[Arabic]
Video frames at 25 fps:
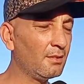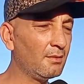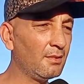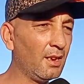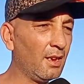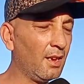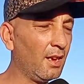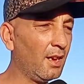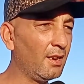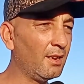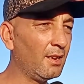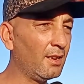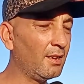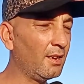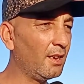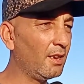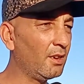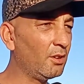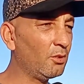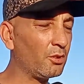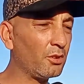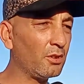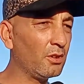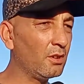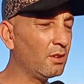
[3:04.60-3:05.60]
لا حاله
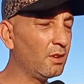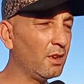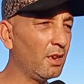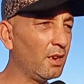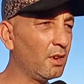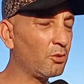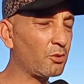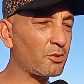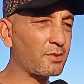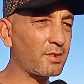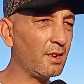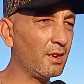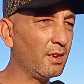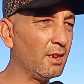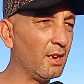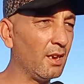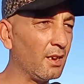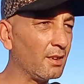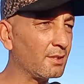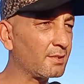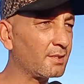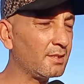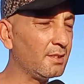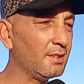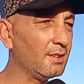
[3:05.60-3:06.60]
لا
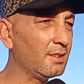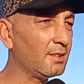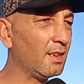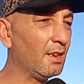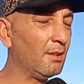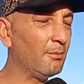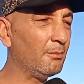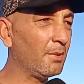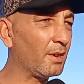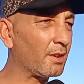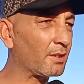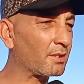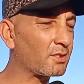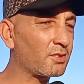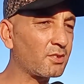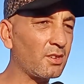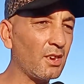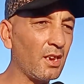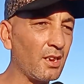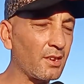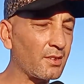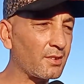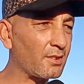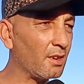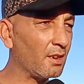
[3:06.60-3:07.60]
لا السيد عمر
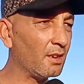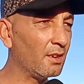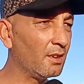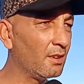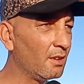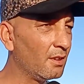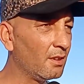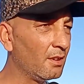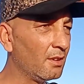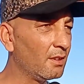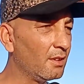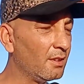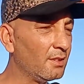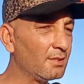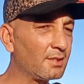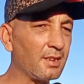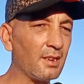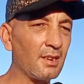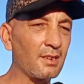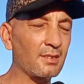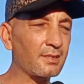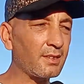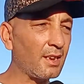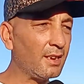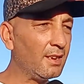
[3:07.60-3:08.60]
تشارجا
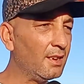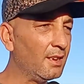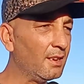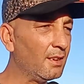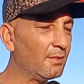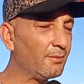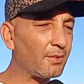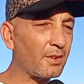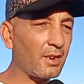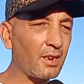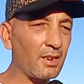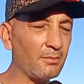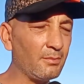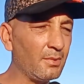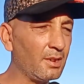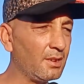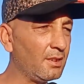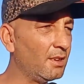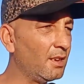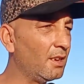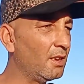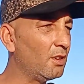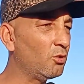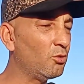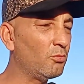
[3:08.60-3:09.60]
انسان طيب في الخدمه
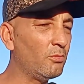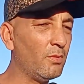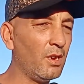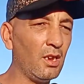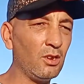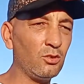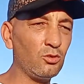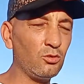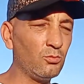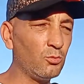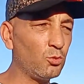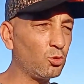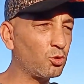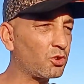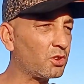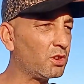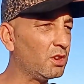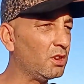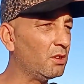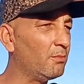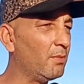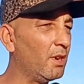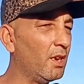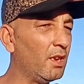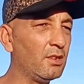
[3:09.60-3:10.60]
ديالو ما عنده
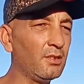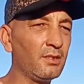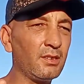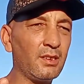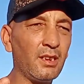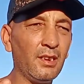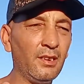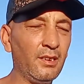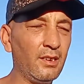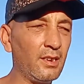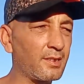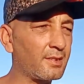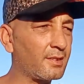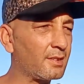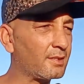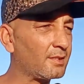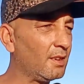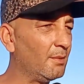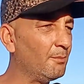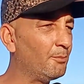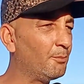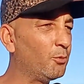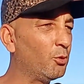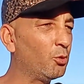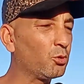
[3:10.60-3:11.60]
مشكل ما كاع الناس
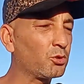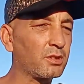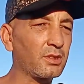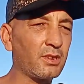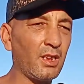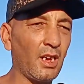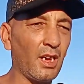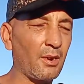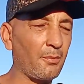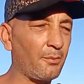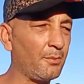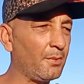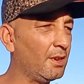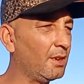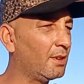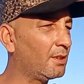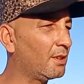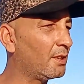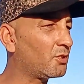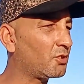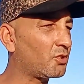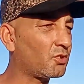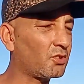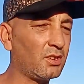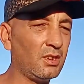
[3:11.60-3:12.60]
كتحبو الدار
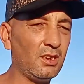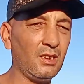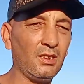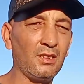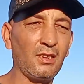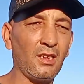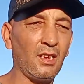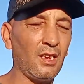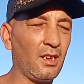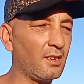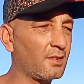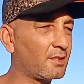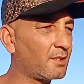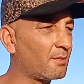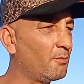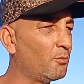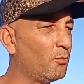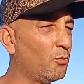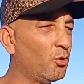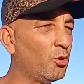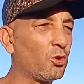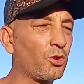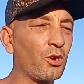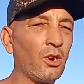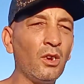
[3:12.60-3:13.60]
بيضاء جديده
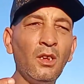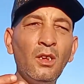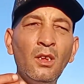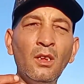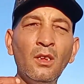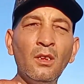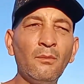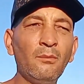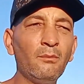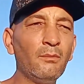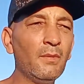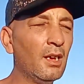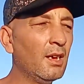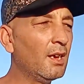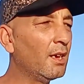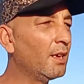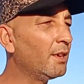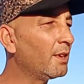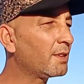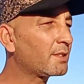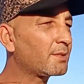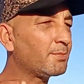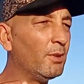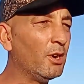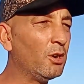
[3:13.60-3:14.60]
ازمور ما
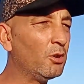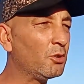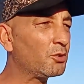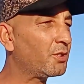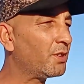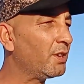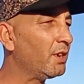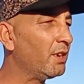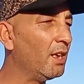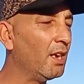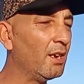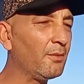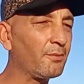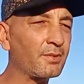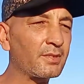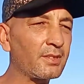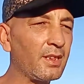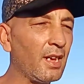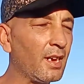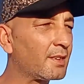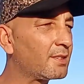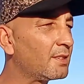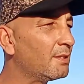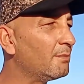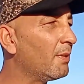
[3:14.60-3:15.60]
انا 27 عام في
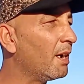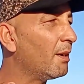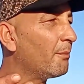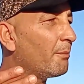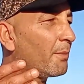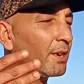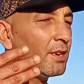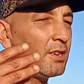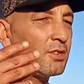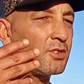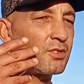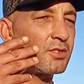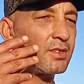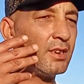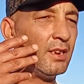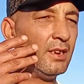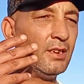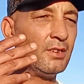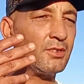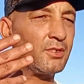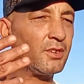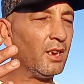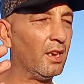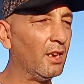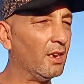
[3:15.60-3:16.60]
الطاكسي ما عمرني شفت
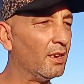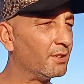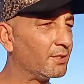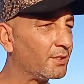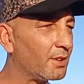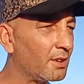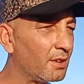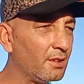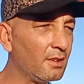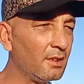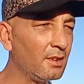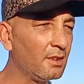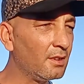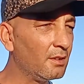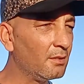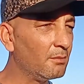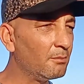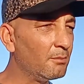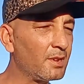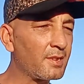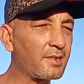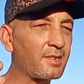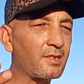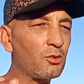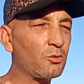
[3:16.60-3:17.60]
عليه شي حاجه
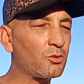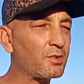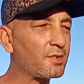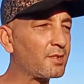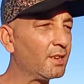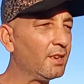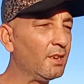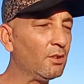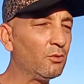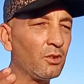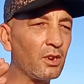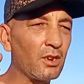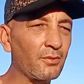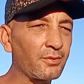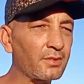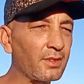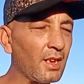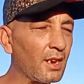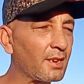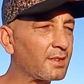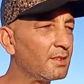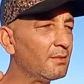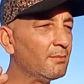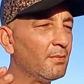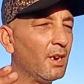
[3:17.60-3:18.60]
من 96 وانا في
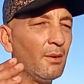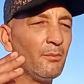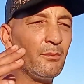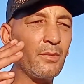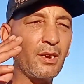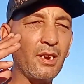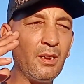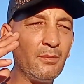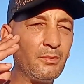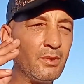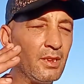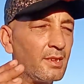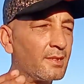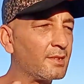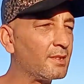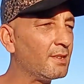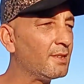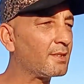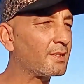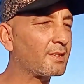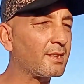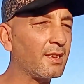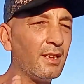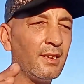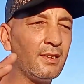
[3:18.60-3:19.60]
الطاكسي مع عمر عبد
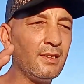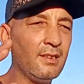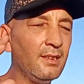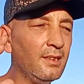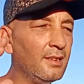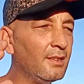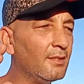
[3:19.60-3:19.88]
العزيز كان